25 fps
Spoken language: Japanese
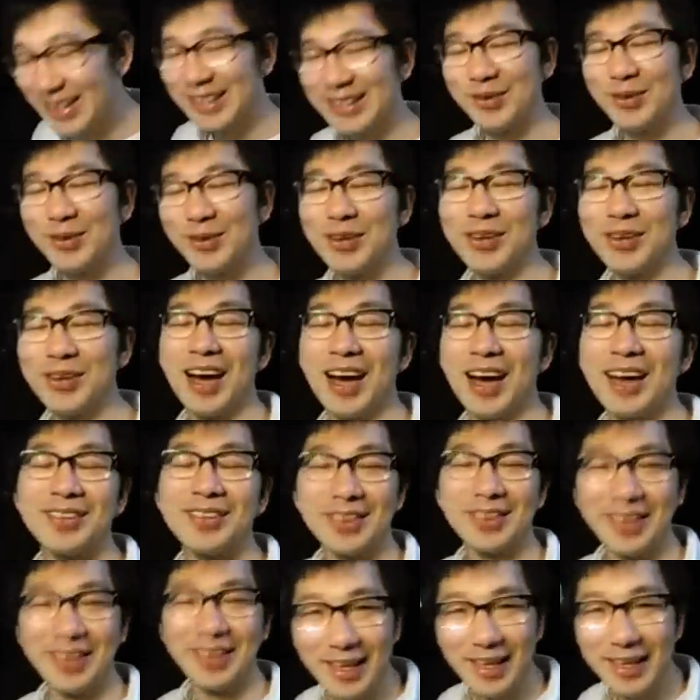そういうのある
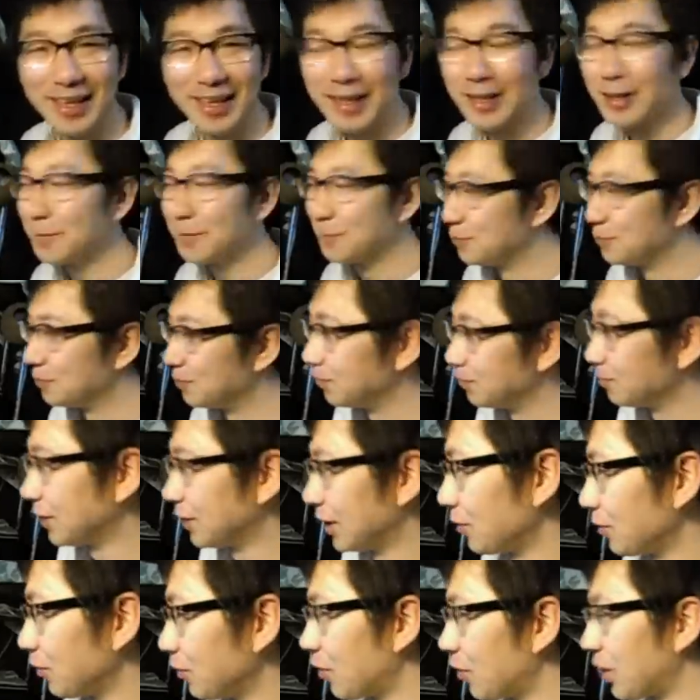よね、うん、まあ
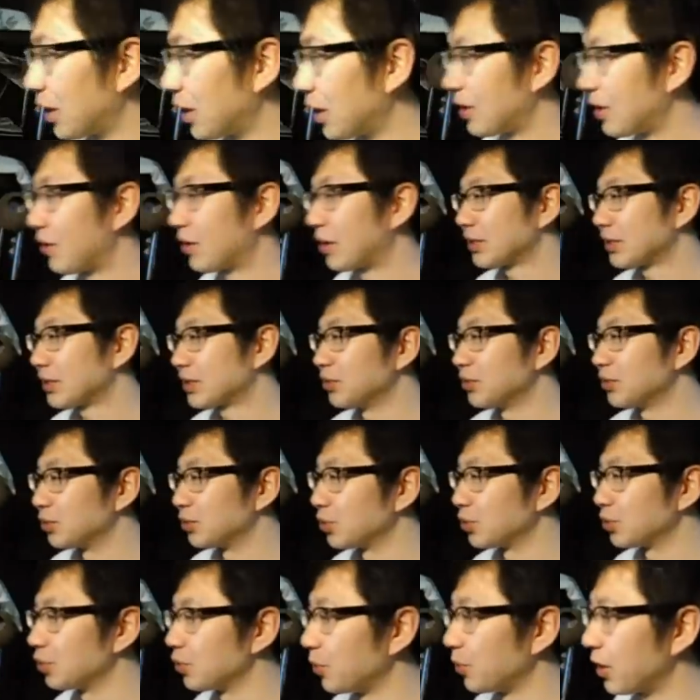でも若々しくと
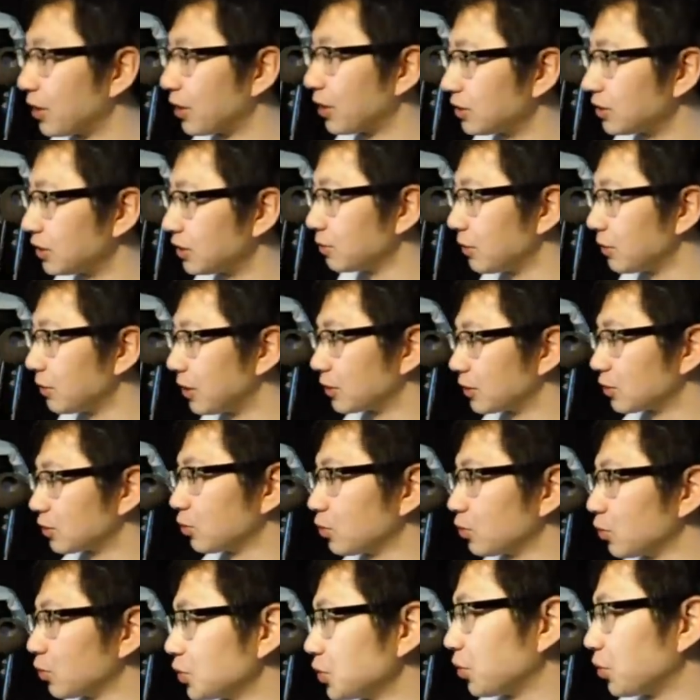いうのもあるしまあその
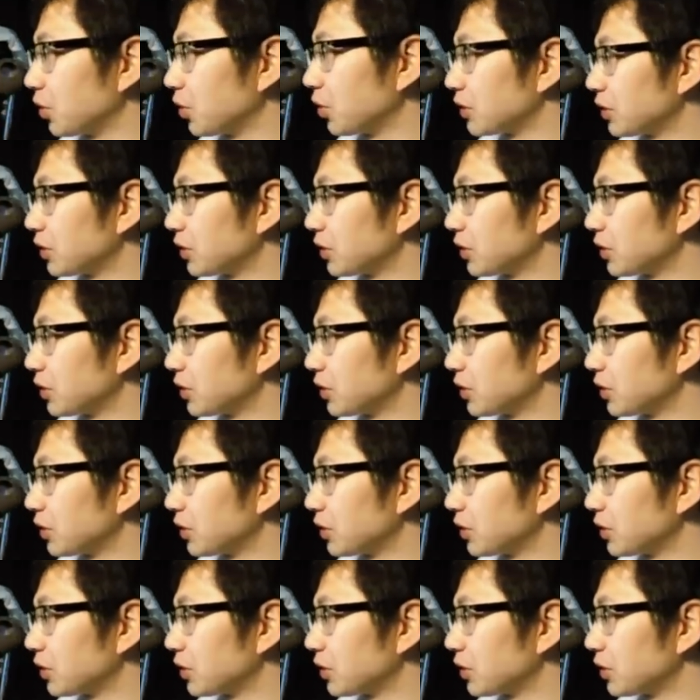年を重